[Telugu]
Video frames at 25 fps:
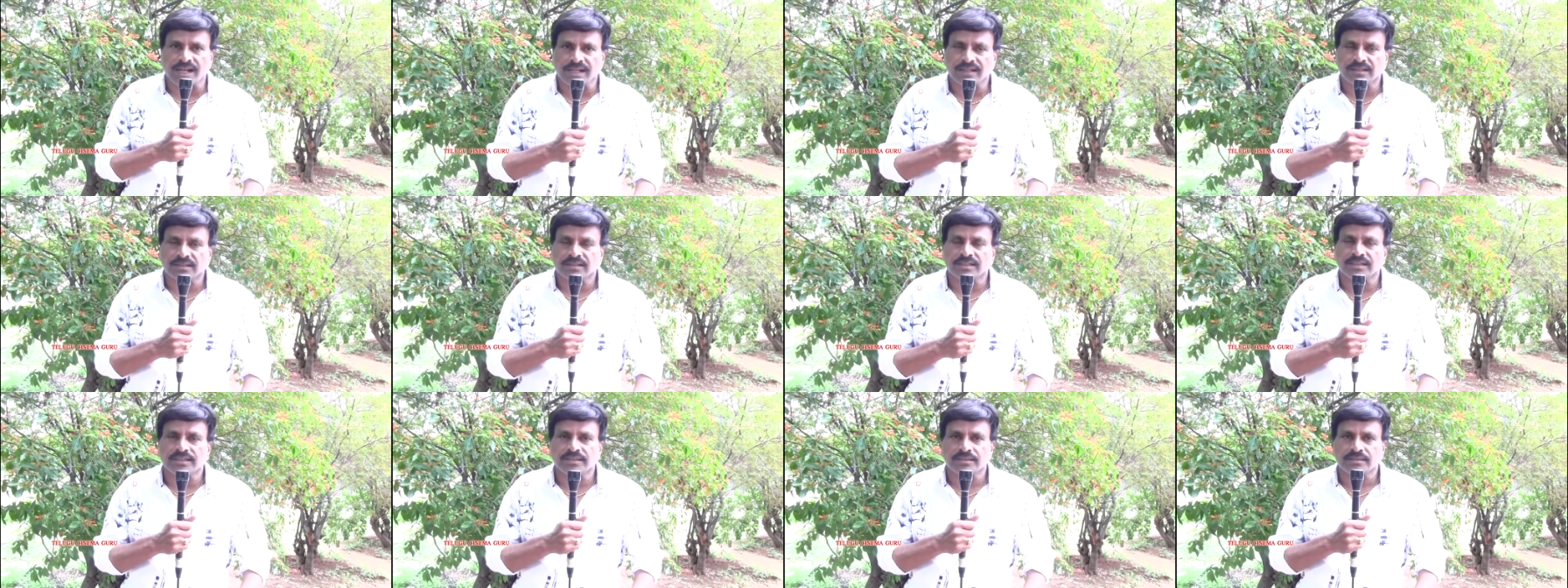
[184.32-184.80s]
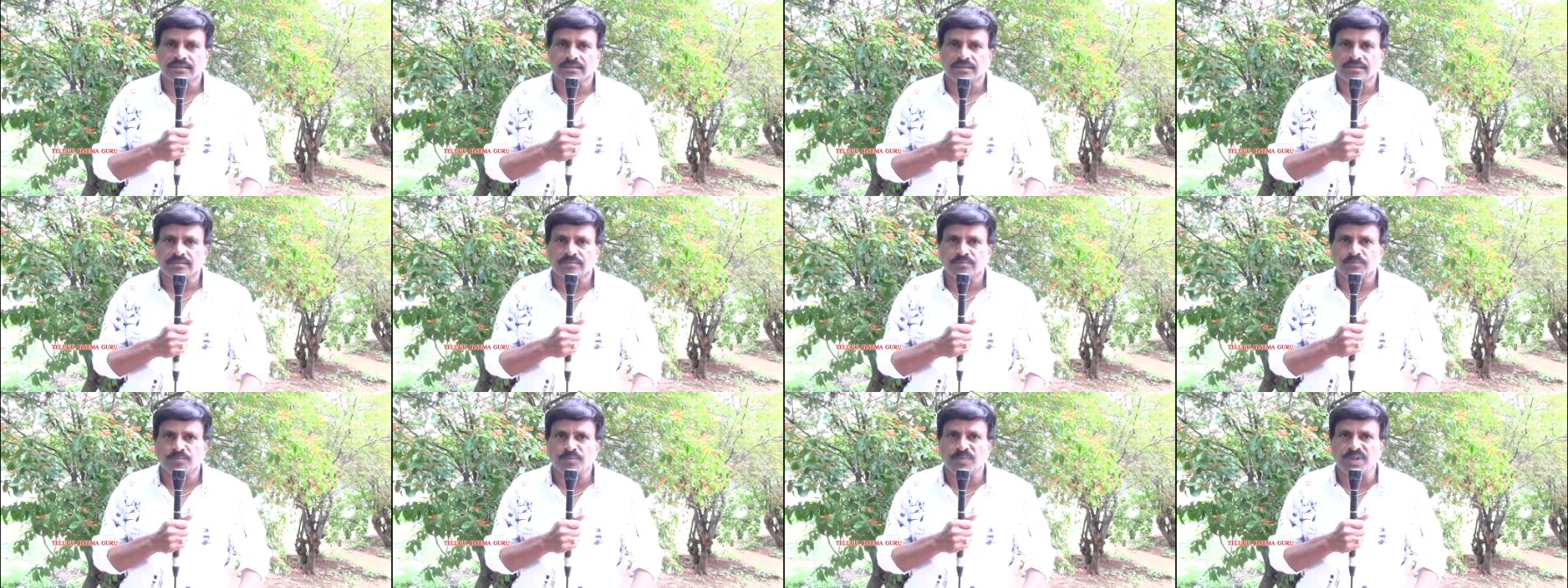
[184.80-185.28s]
ఆయనకి
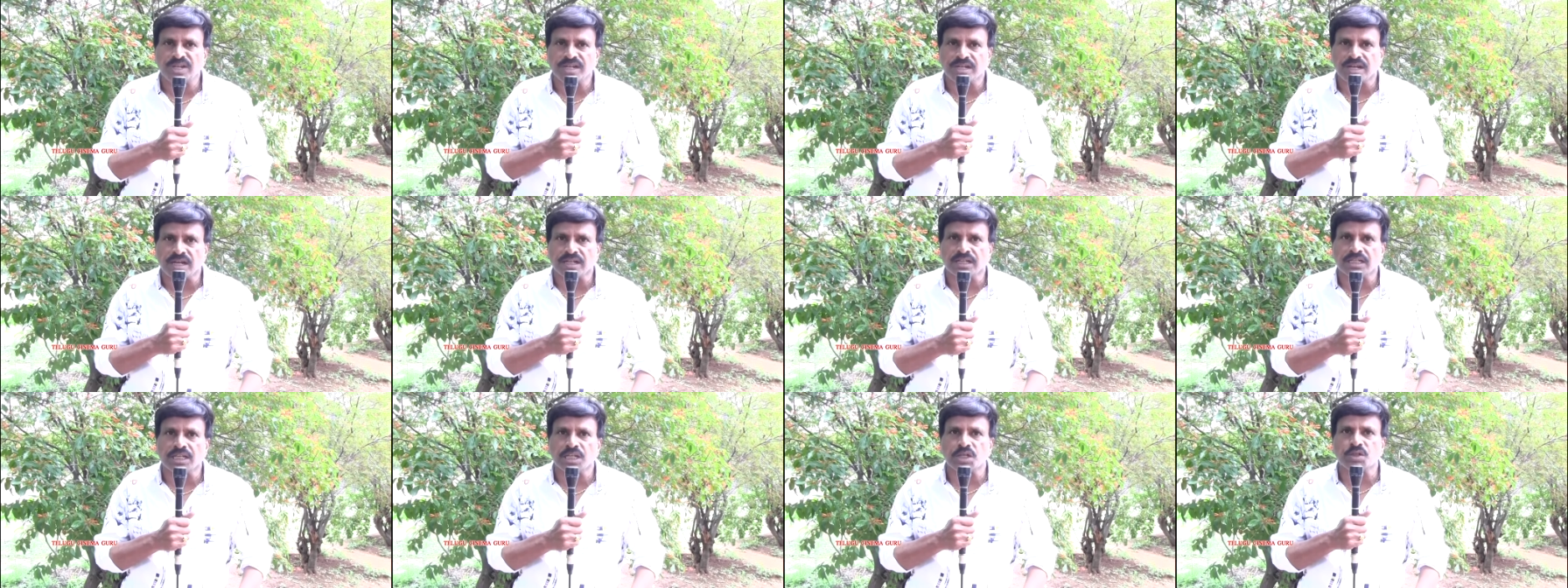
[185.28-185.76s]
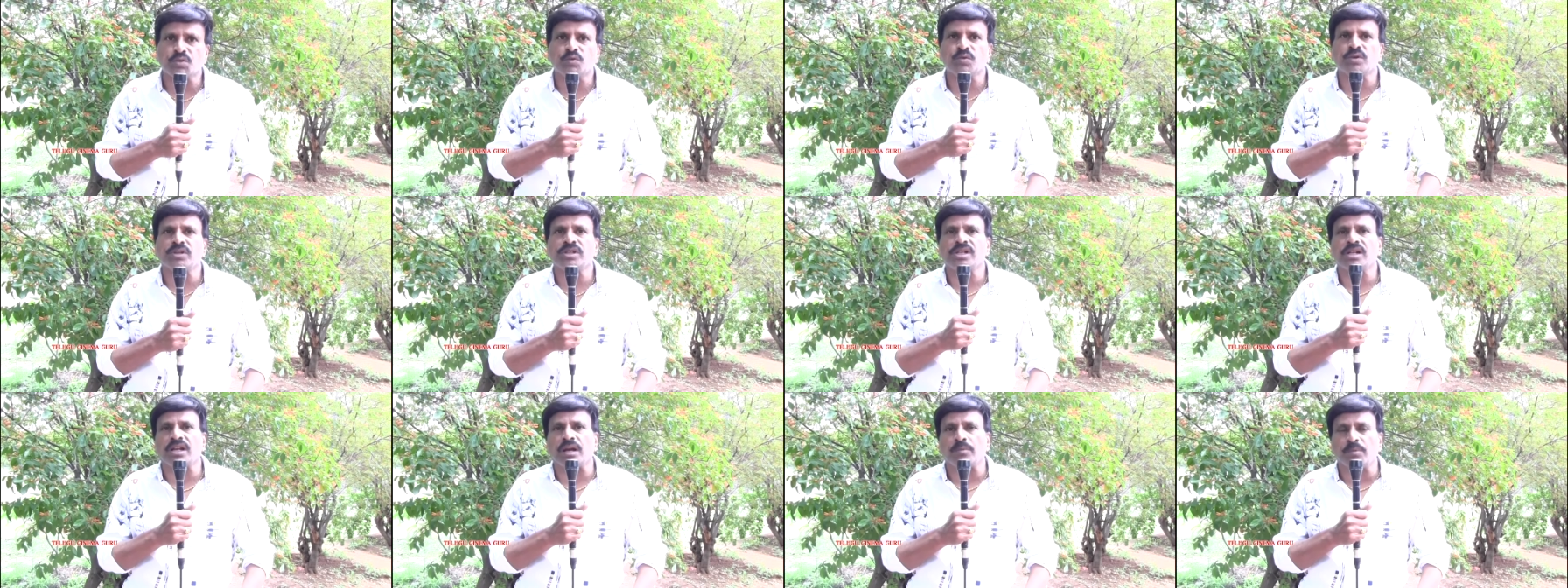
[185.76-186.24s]
మీకంటే ఎక్కువ
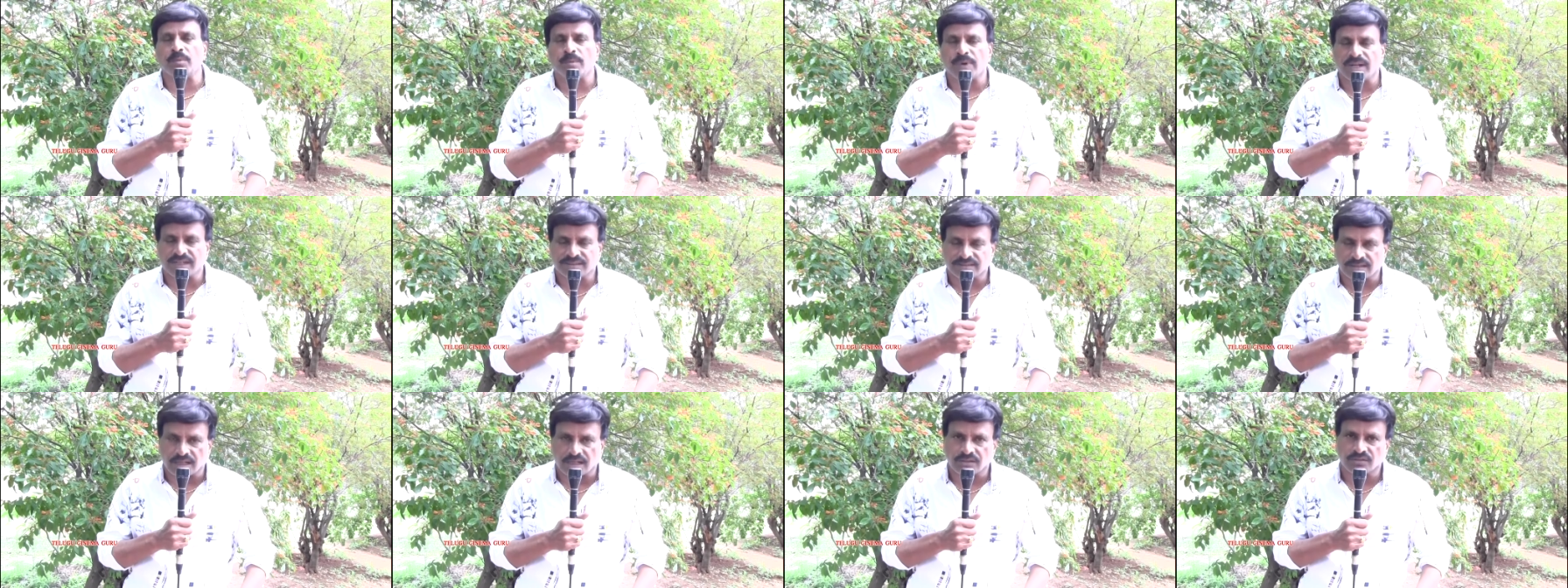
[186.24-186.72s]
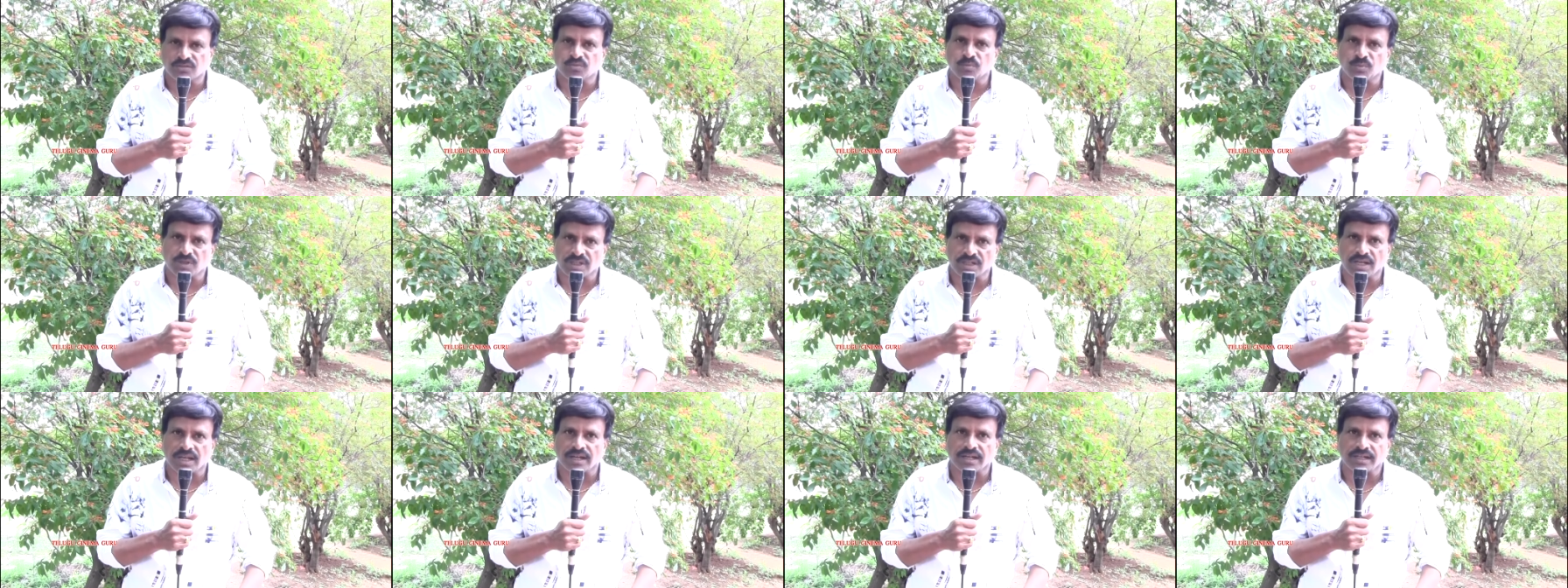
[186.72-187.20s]
నేను అభిమానిస్తాను
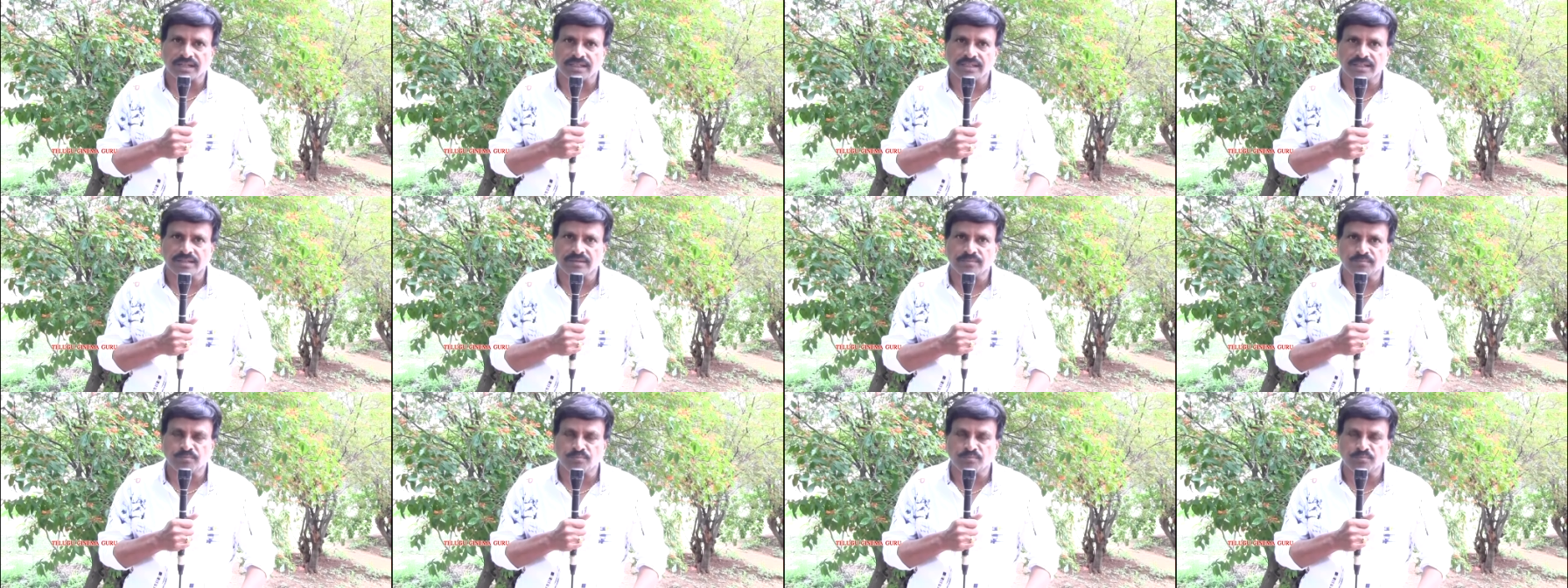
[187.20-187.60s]
సుమన్ గారిని